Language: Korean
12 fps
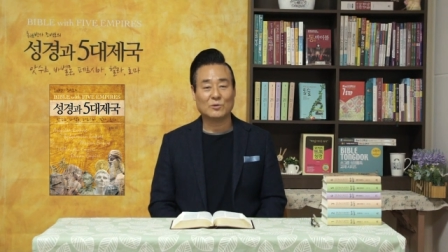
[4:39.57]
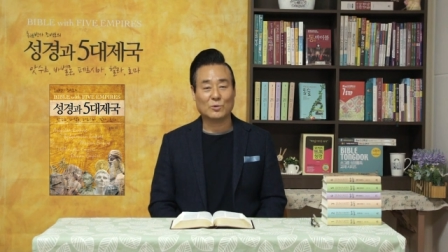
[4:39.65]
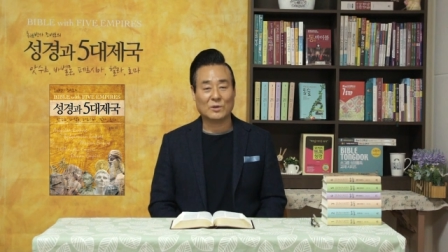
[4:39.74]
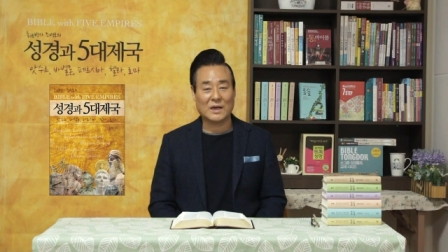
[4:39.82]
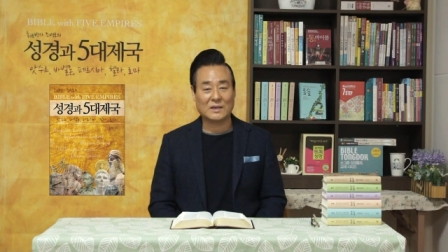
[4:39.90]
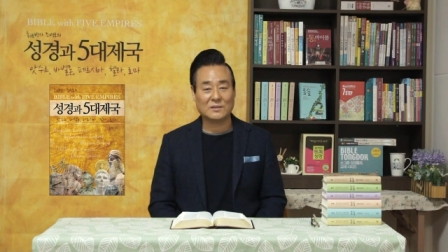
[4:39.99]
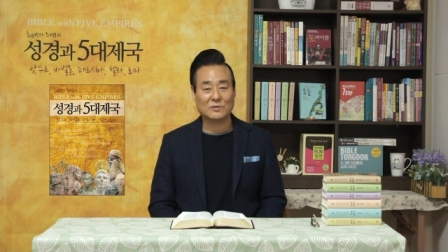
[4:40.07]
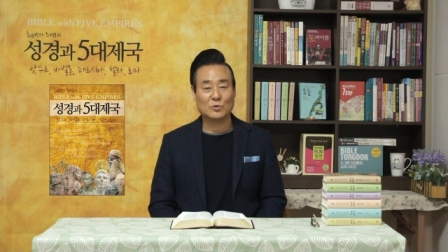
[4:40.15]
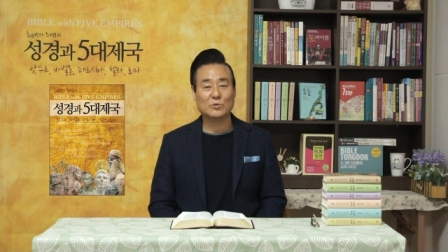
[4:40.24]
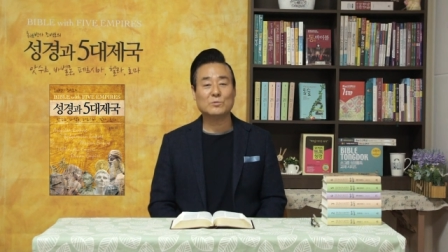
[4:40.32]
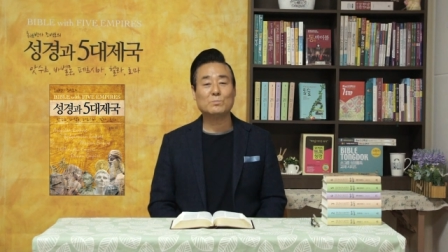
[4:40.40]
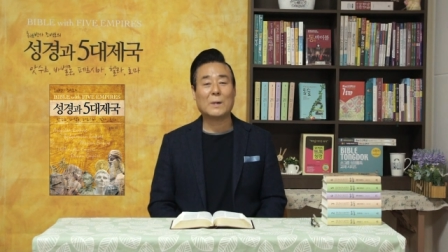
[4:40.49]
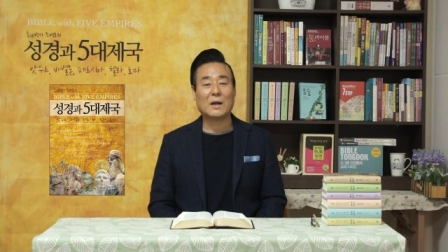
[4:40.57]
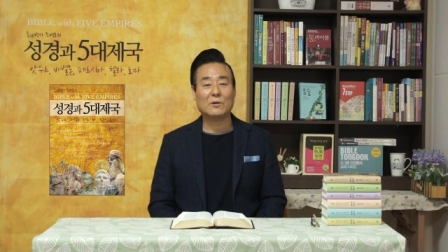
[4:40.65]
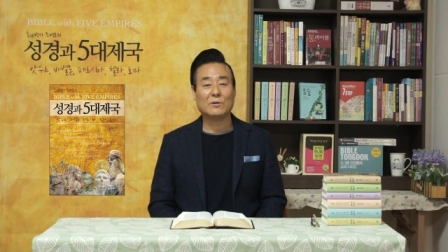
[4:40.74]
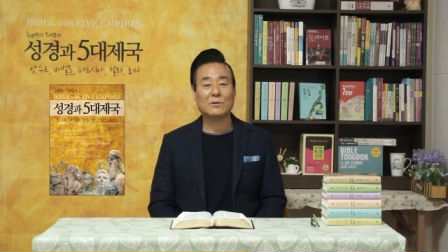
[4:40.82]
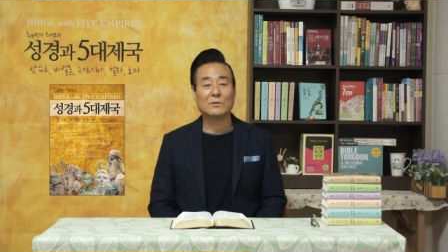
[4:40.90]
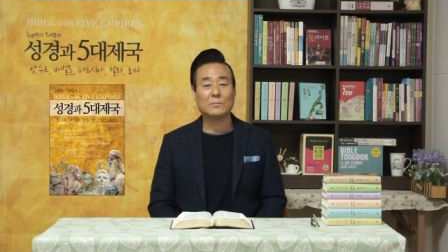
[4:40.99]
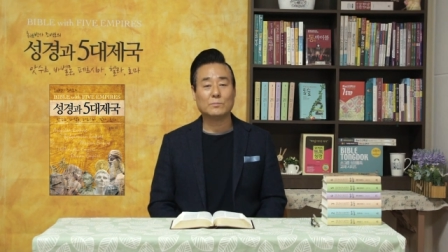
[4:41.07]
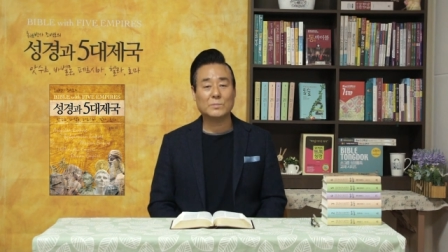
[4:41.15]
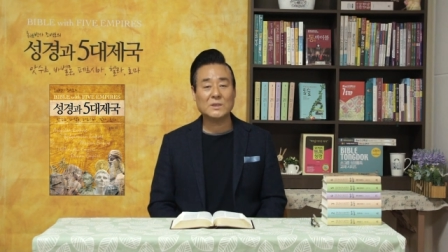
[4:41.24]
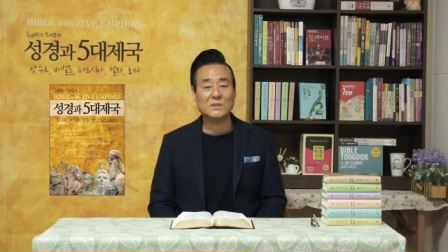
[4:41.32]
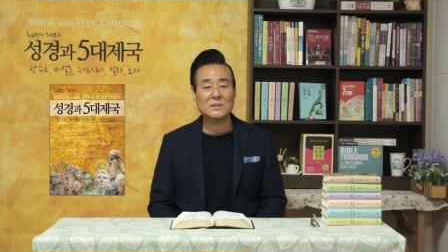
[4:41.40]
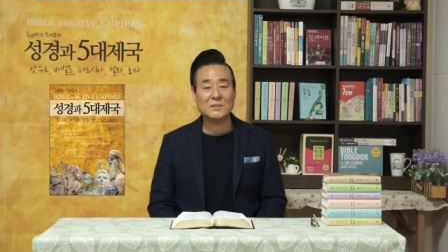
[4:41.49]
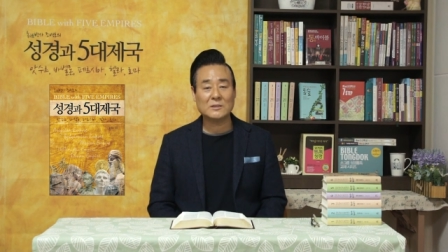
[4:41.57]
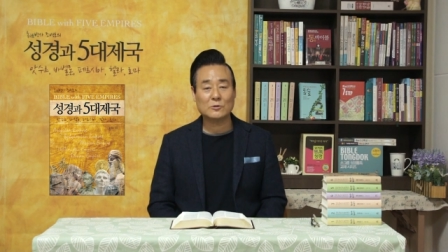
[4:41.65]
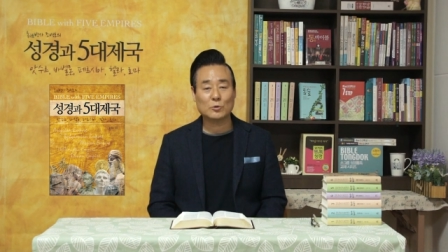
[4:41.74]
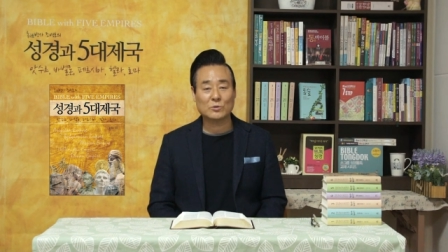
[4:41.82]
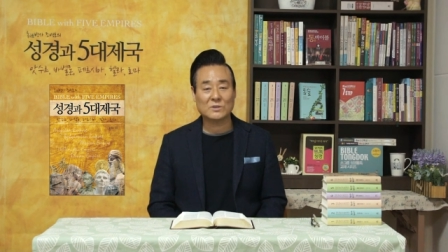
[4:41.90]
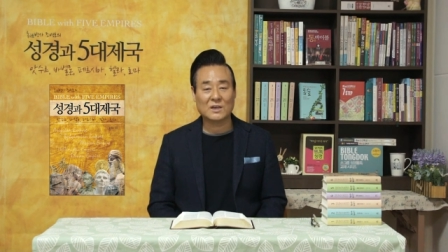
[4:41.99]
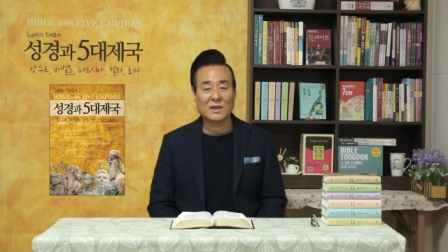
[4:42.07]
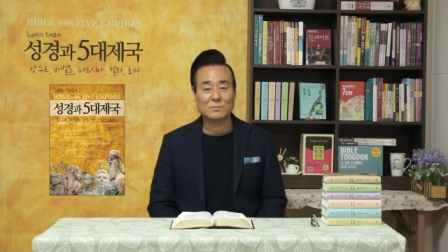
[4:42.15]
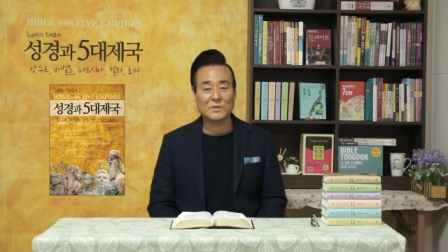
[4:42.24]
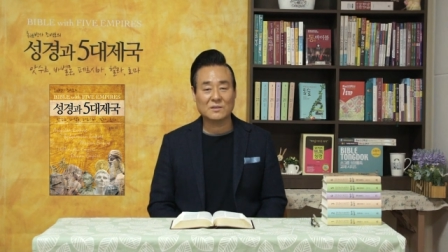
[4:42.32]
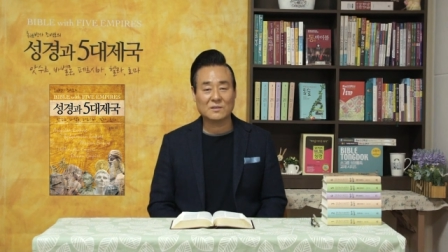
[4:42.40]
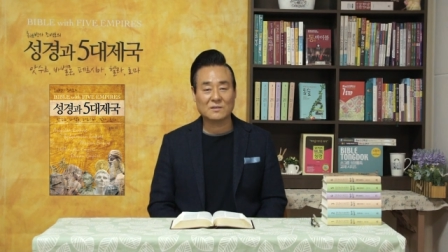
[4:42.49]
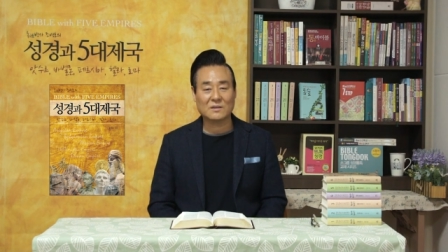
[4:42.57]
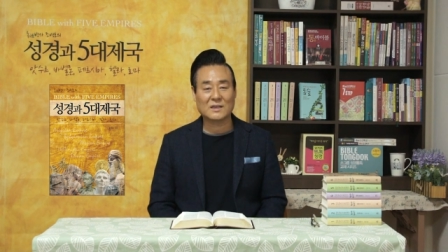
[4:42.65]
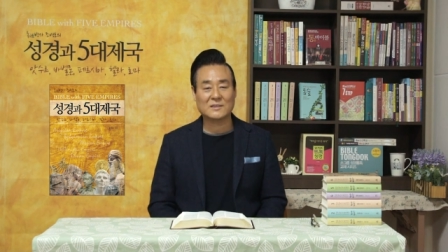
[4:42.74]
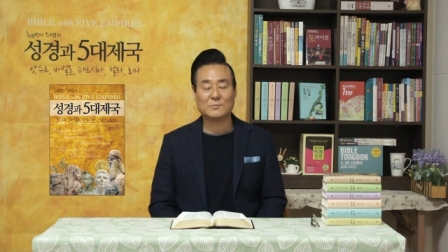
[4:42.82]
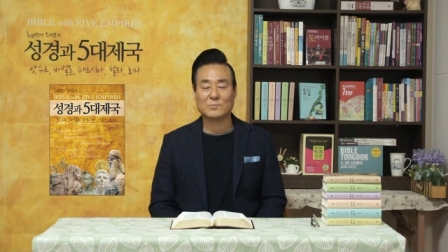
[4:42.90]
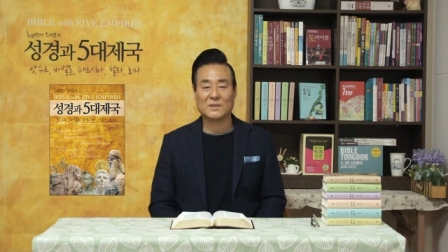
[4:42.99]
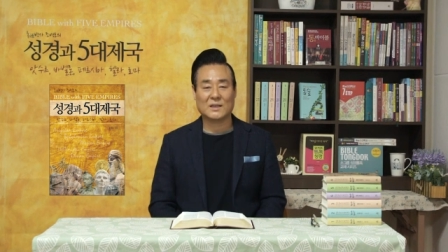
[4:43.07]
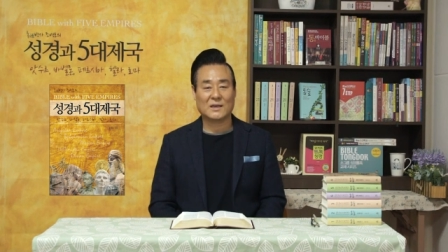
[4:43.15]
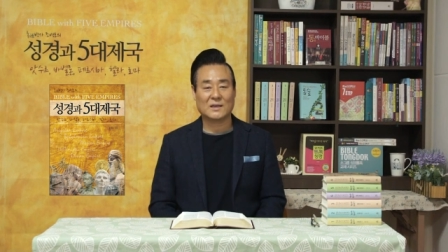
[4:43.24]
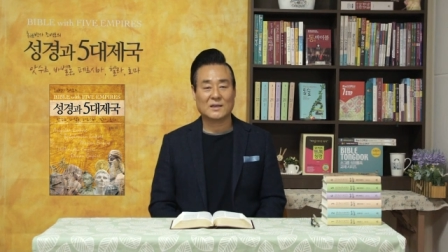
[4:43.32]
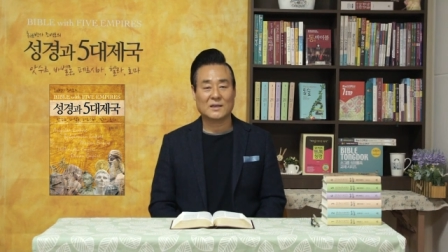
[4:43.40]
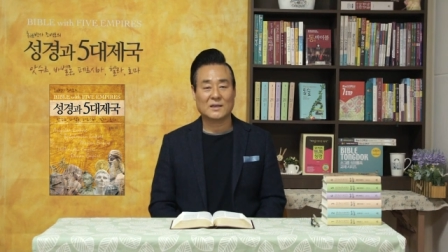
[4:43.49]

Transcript: 요나는 요즘 말로 미친 존재감이었던 것 같습니다.